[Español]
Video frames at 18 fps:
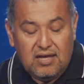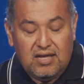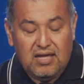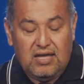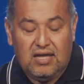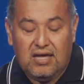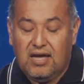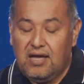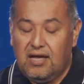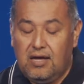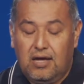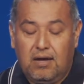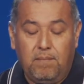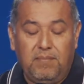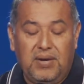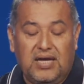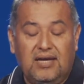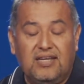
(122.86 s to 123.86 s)
y he
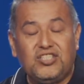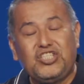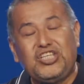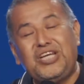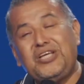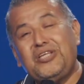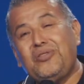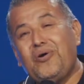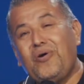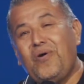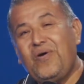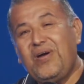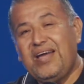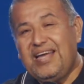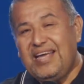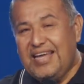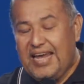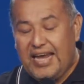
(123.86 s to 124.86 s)
envejecido
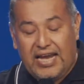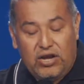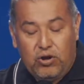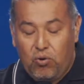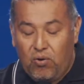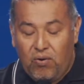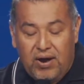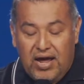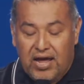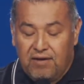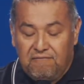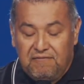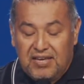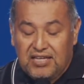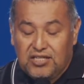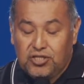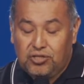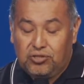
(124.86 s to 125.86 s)
y no he
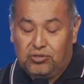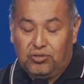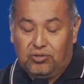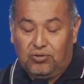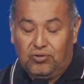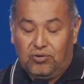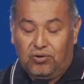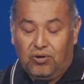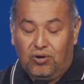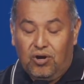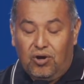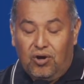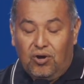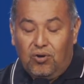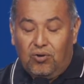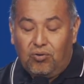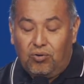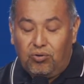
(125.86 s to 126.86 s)
visto
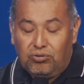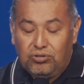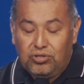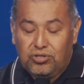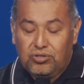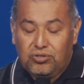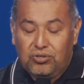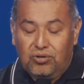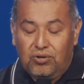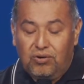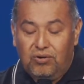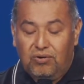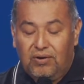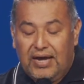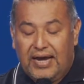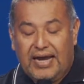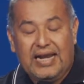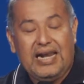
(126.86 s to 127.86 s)

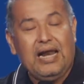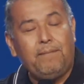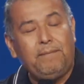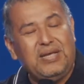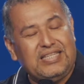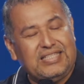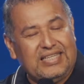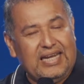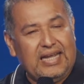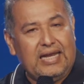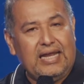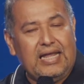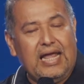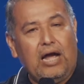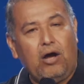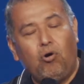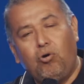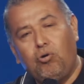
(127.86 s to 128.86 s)
justo en la
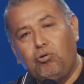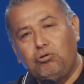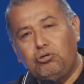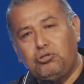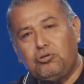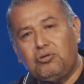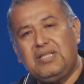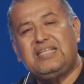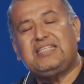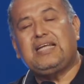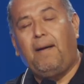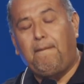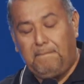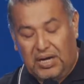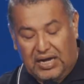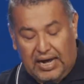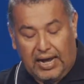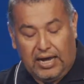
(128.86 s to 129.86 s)
miseria o justo
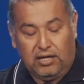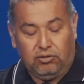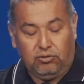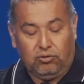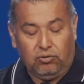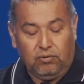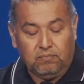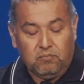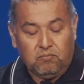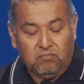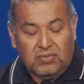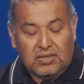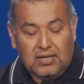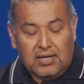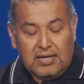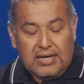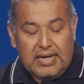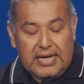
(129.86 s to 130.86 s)
desamparado,
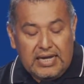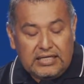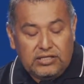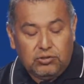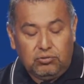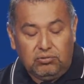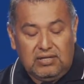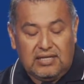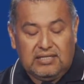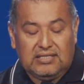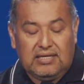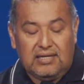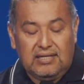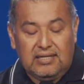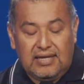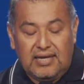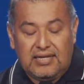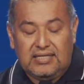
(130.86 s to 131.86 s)
ni su
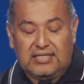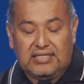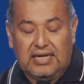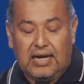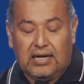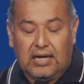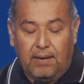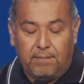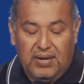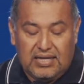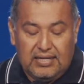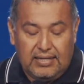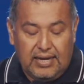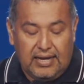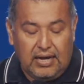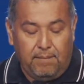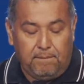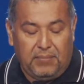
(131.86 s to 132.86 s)
descendencia que
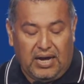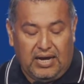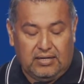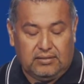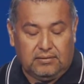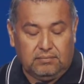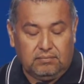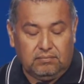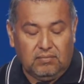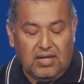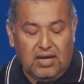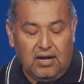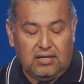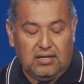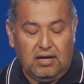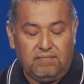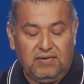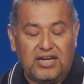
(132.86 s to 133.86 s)
mendigue pan.
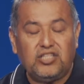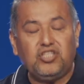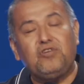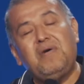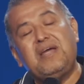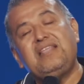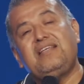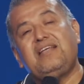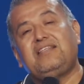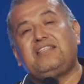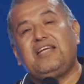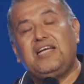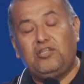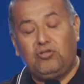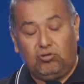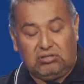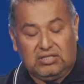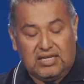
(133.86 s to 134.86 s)
En el verso 26
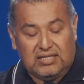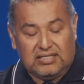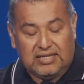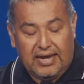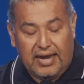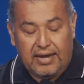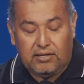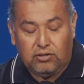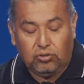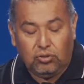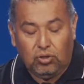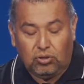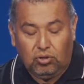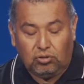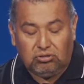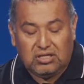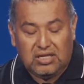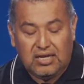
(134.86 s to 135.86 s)
nos dice, en
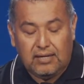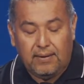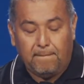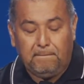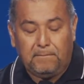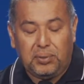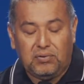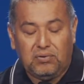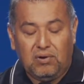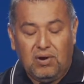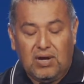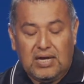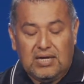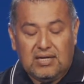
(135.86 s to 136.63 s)
todo tiempo